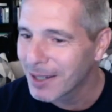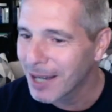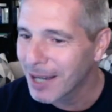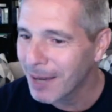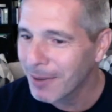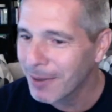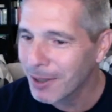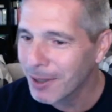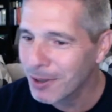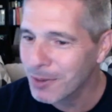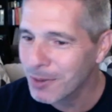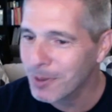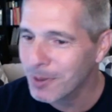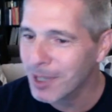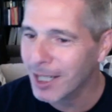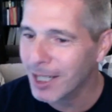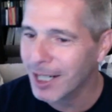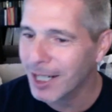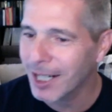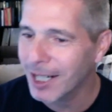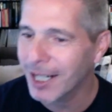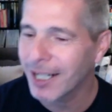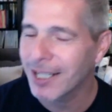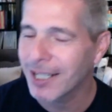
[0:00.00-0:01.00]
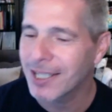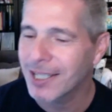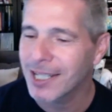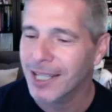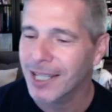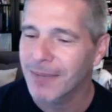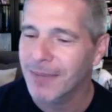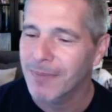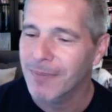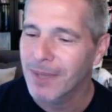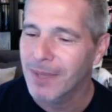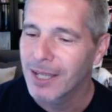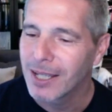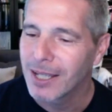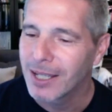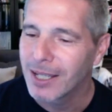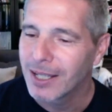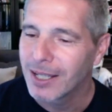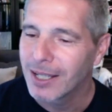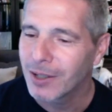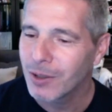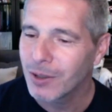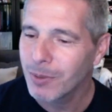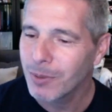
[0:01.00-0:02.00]
A ver qué nos cuentan en el chat.
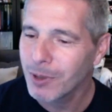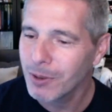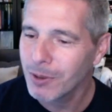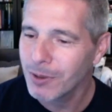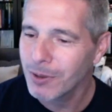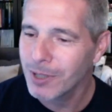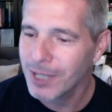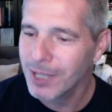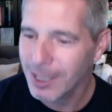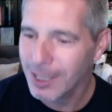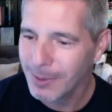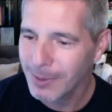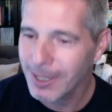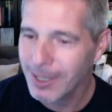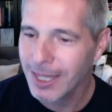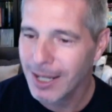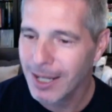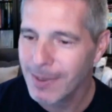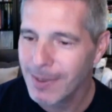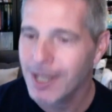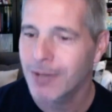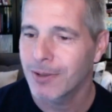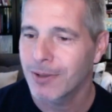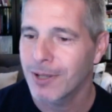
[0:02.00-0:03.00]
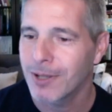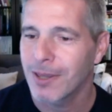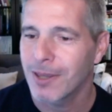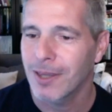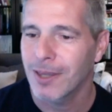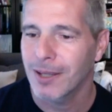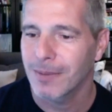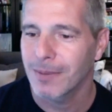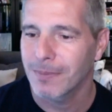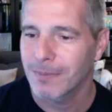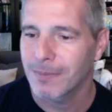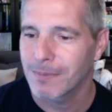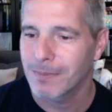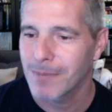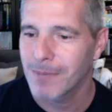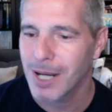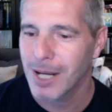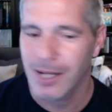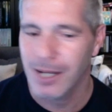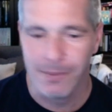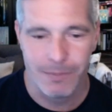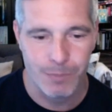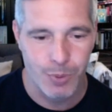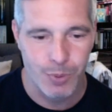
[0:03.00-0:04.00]
No veo dónde se levanta la mano, dice.
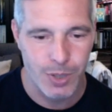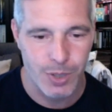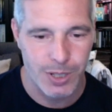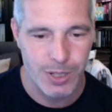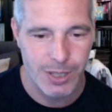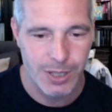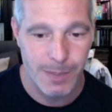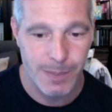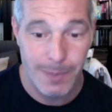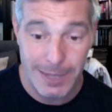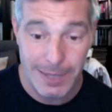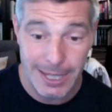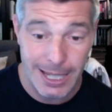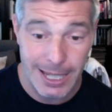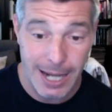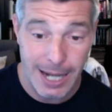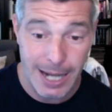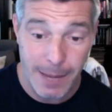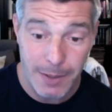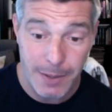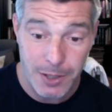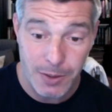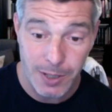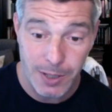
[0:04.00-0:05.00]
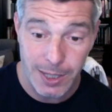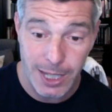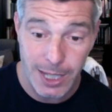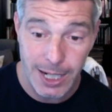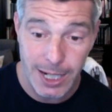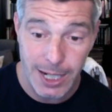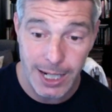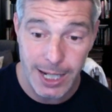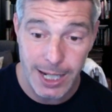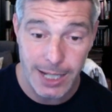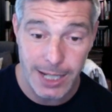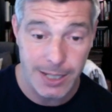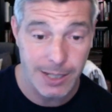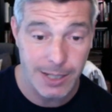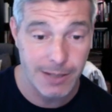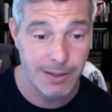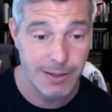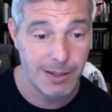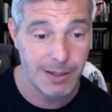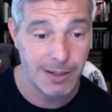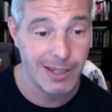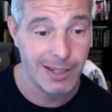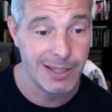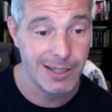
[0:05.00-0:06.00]
Vale, pues depende de la versión que
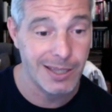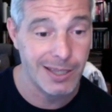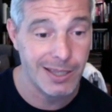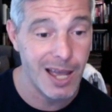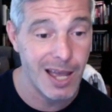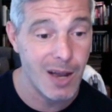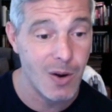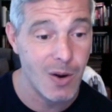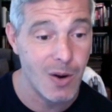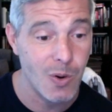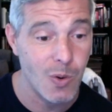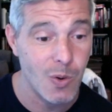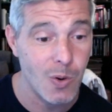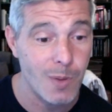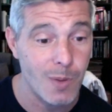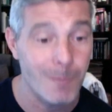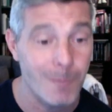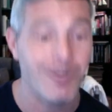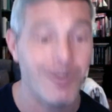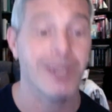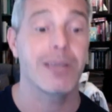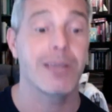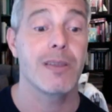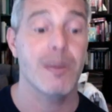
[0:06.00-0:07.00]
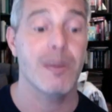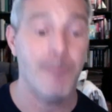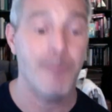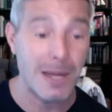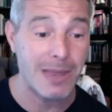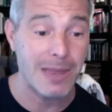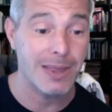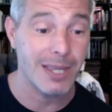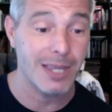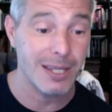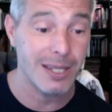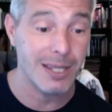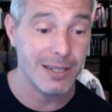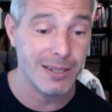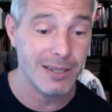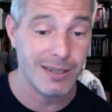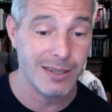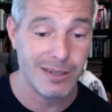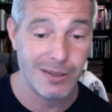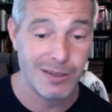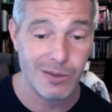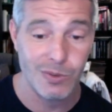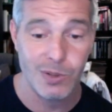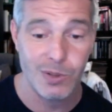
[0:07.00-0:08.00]
tengas, está o en
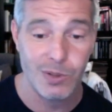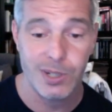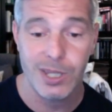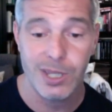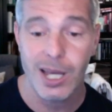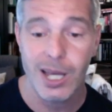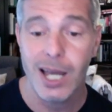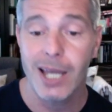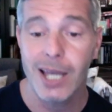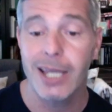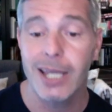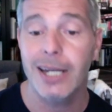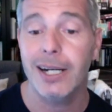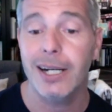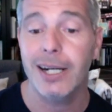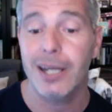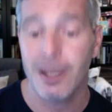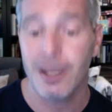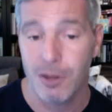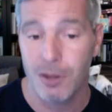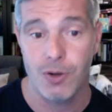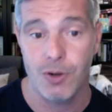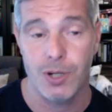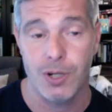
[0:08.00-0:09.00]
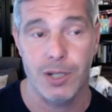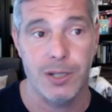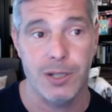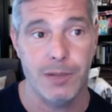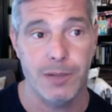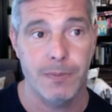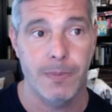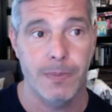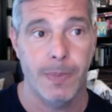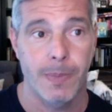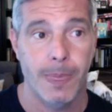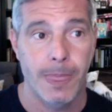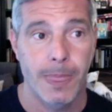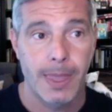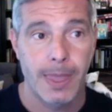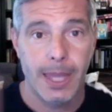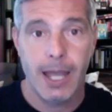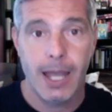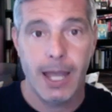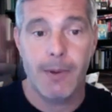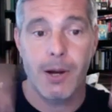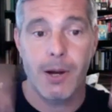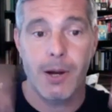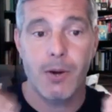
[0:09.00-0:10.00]
participantes o está en reacciones.
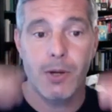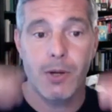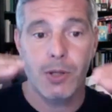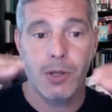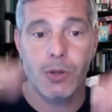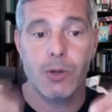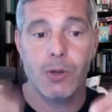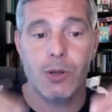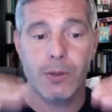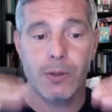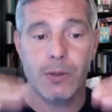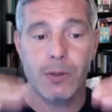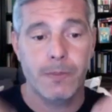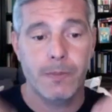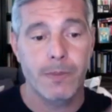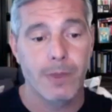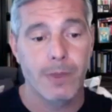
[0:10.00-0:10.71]
Abajo de todo,